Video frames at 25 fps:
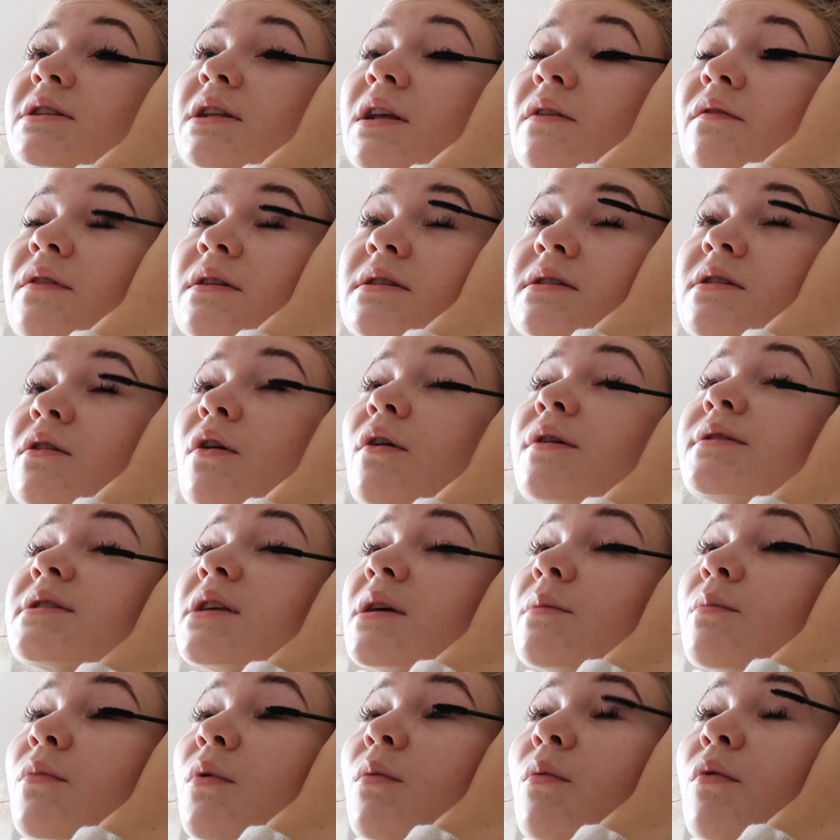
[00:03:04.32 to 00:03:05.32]
jak najwięcej
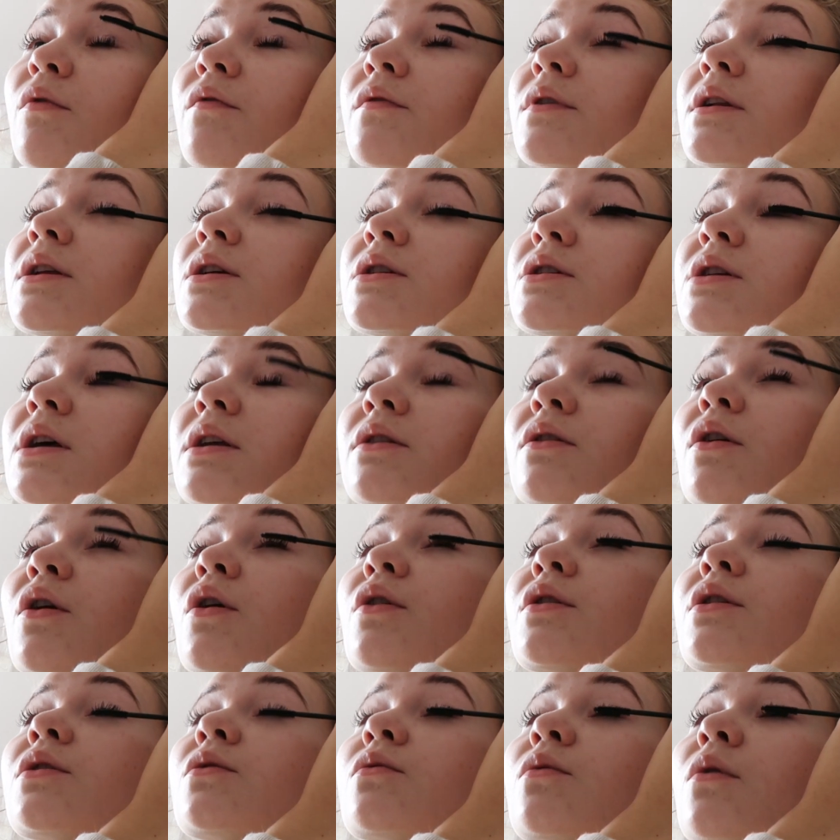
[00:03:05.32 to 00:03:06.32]
ocen, bo mówili, że
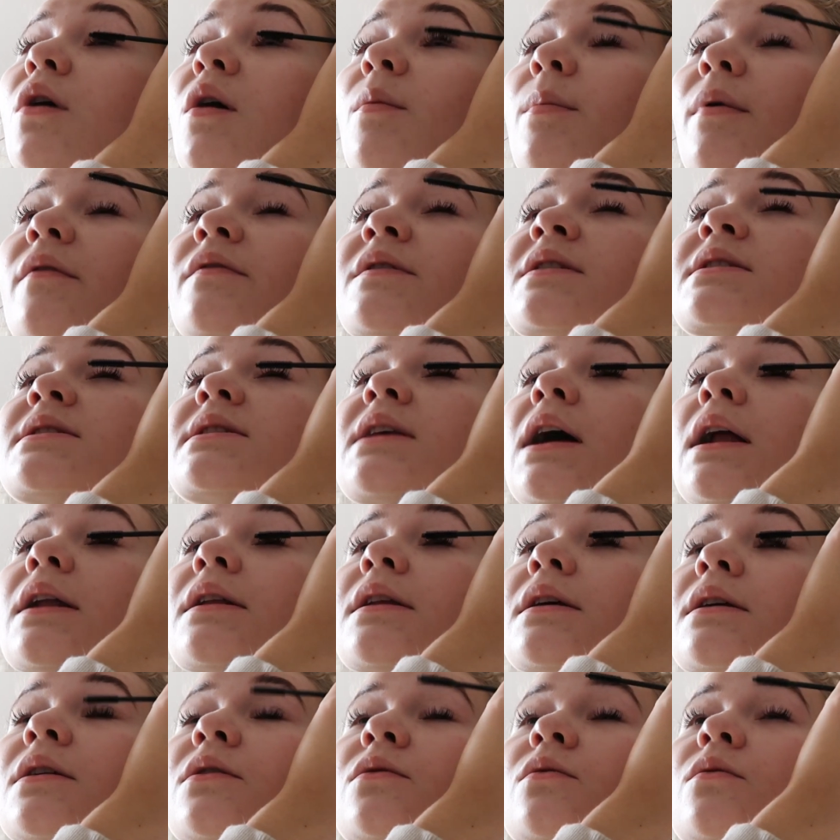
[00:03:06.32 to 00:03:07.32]
no niedługo pewnie
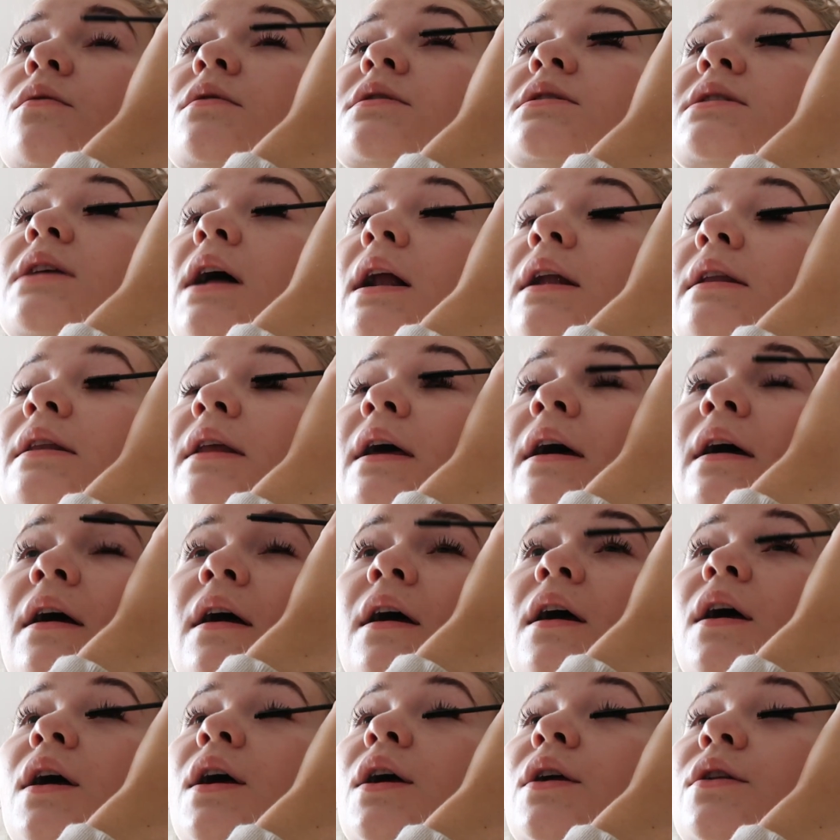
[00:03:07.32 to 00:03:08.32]
zdalne, niedługo zdalne.
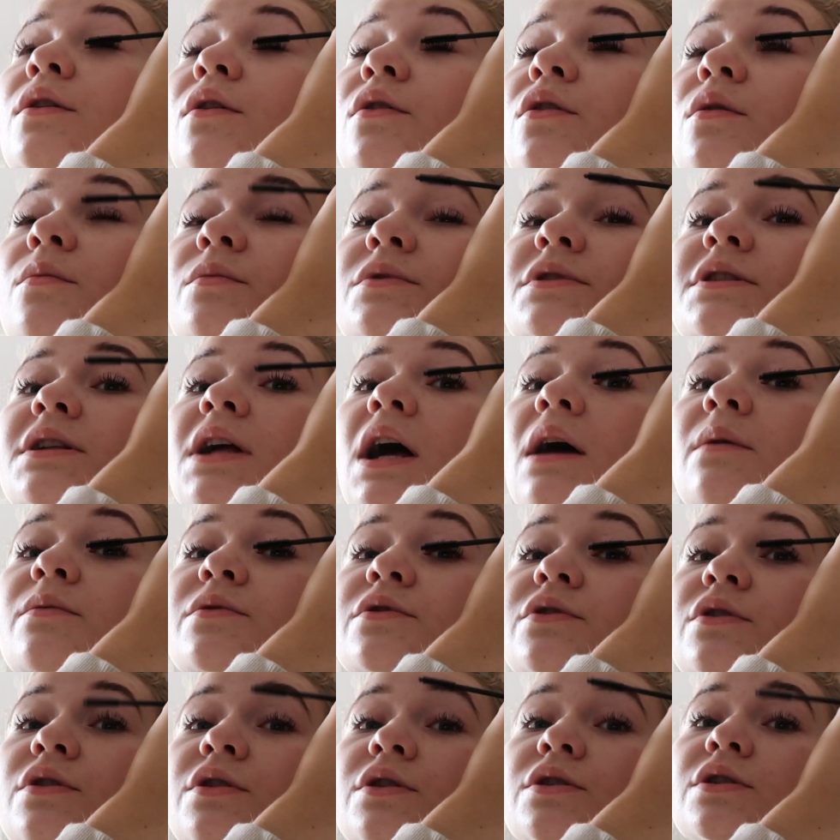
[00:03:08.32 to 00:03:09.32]
No to
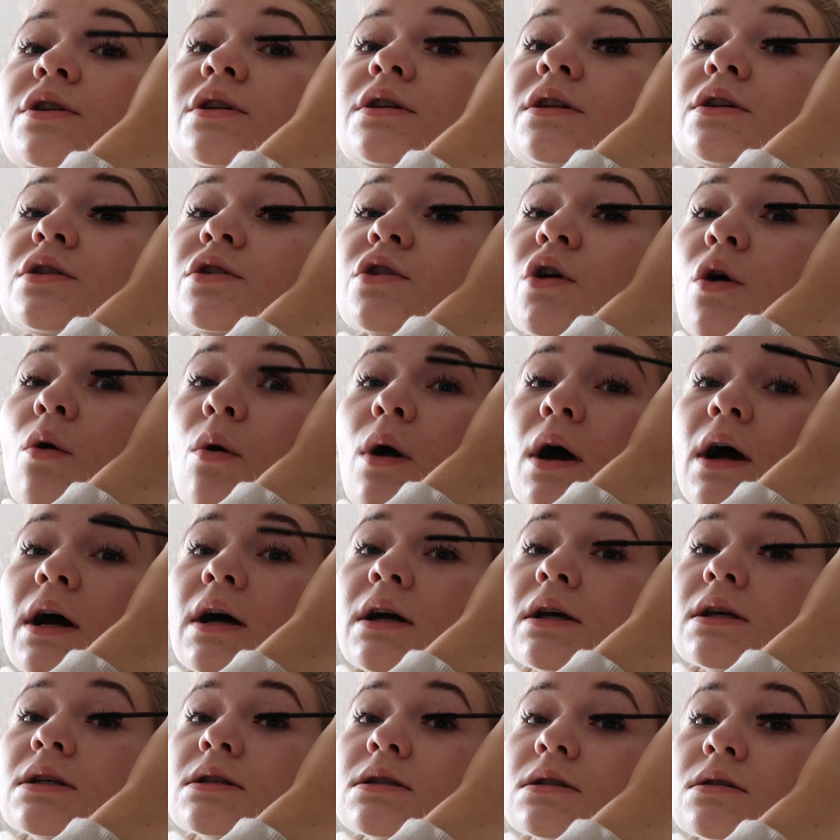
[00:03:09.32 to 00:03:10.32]
myślałam, że troszeczkę ta
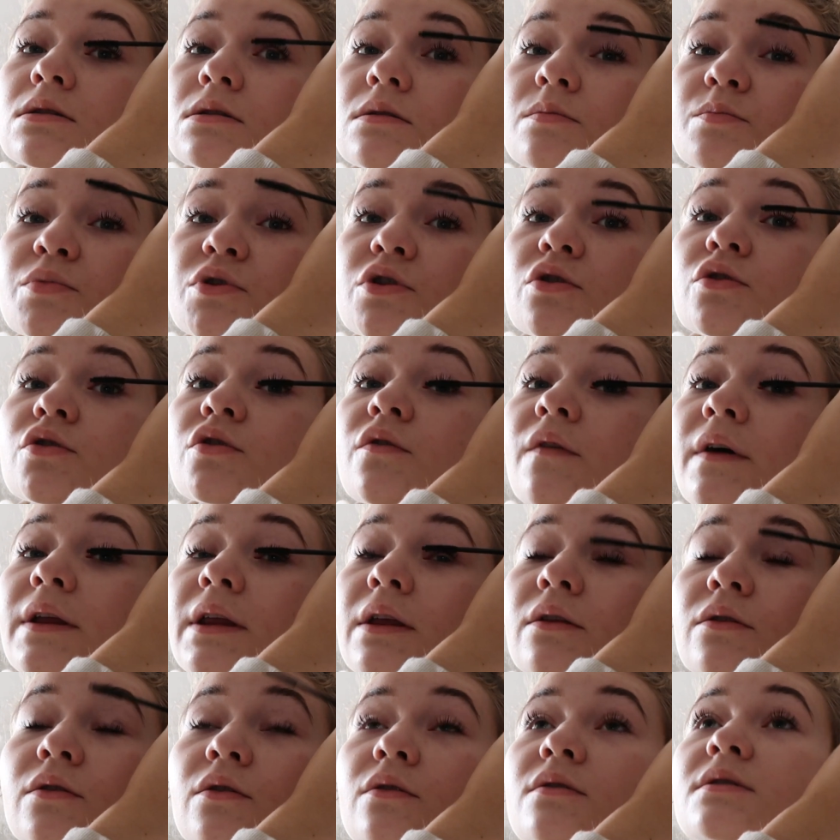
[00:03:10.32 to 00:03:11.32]
szkoła jest
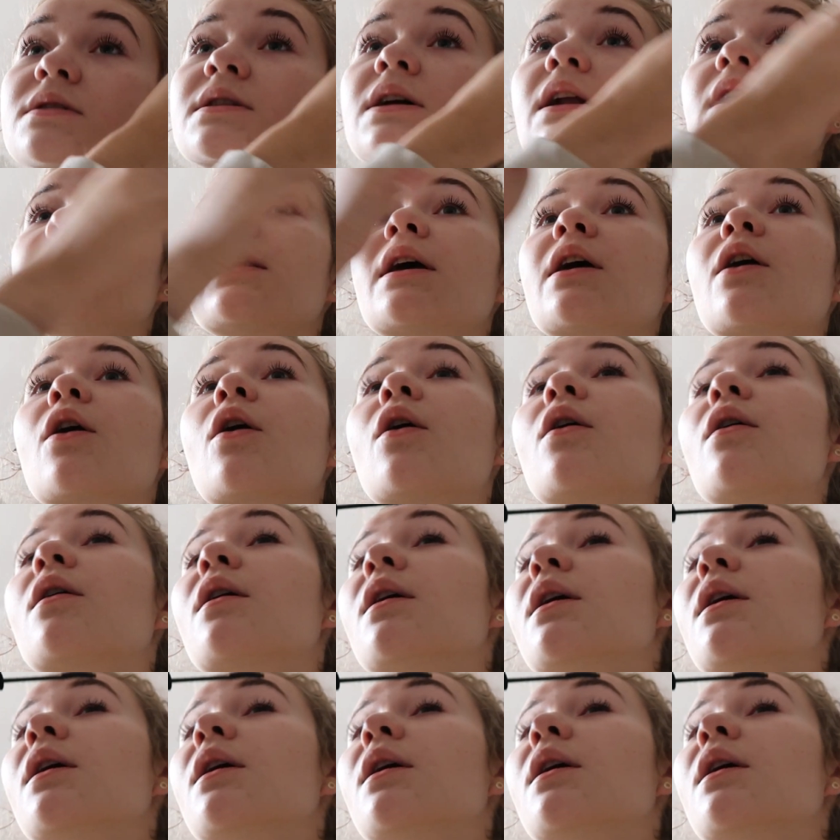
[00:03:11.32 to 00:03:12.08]
przygotowana do tego zdalnego,